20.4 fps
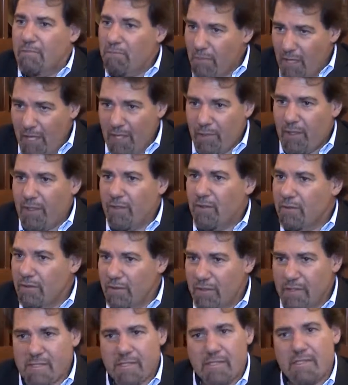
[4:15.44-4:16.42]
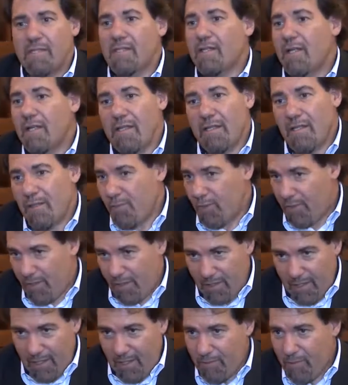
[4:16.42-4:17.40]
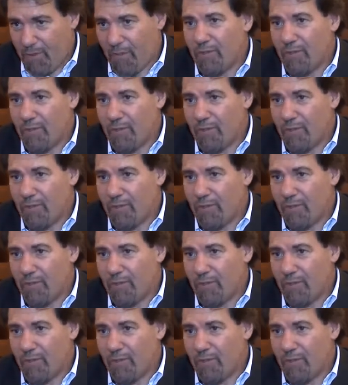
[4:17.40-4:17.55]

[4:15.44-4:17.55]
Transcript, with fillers: Bárbaro, necesita guita porque cambió